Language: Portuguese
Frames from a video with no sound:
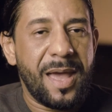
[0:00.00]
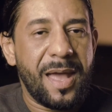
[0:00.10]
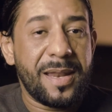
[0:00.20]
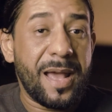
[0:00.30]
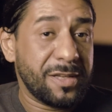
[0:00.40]

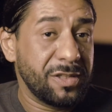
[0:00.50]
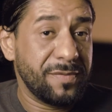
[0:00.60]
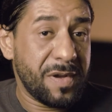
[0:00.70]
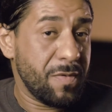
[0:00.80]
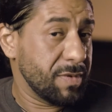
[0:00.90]
A
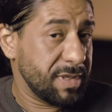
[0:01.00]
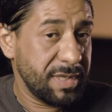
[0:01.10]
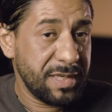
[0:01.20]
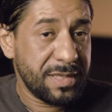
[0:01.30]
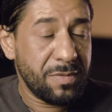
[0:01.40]
narrativa é
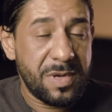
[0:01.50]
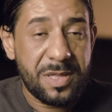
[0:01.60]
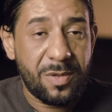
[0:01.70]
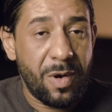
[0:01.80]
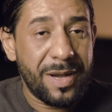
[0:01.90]
concisa, o que
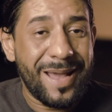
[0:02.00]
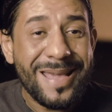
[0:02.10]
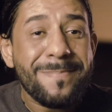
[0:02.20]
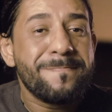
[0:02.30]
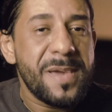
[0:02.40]
torna
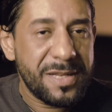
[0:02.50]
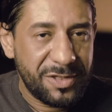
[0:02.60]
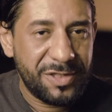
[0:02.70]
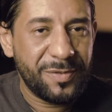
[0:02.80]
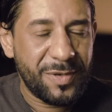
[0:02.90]

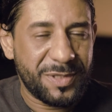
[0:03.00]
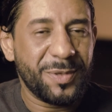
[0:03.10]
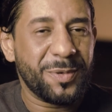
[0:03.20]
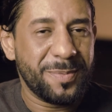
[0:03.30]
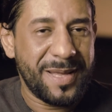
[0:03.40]
imperdível esse
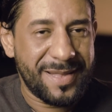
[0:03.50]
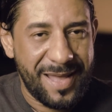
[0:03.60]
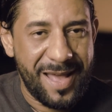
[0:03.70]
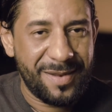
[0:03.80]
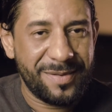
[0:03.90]

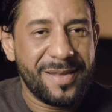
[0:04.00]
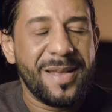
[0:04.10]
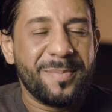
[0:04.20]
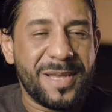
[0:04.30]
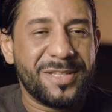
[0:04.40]
documentário
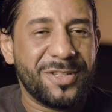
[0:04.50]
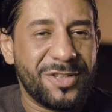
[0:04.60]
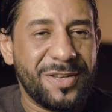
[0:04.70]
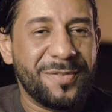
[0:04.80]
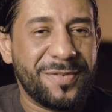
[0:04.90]
para assistir em